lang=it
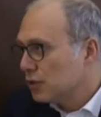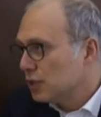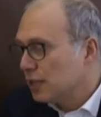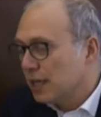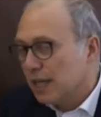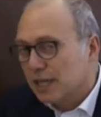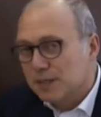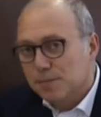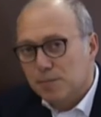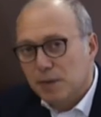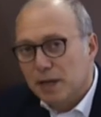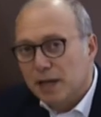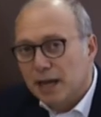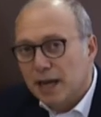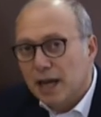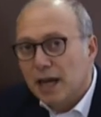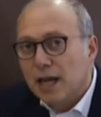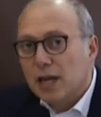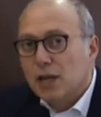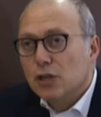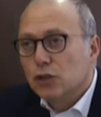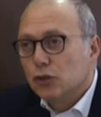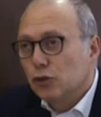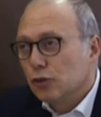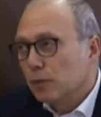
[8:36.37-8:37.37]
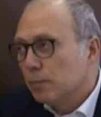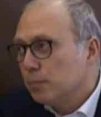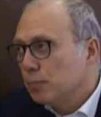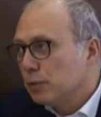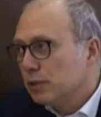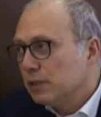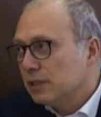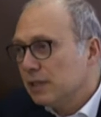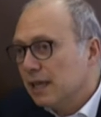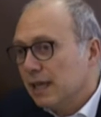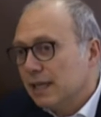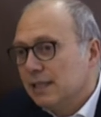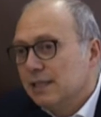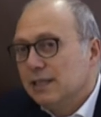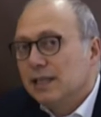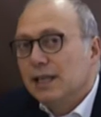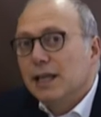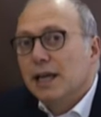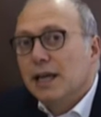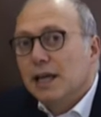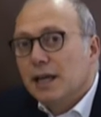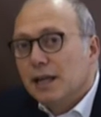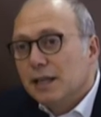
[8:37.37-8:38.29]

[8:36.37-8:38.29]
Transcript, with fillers: si esplica, sono importanti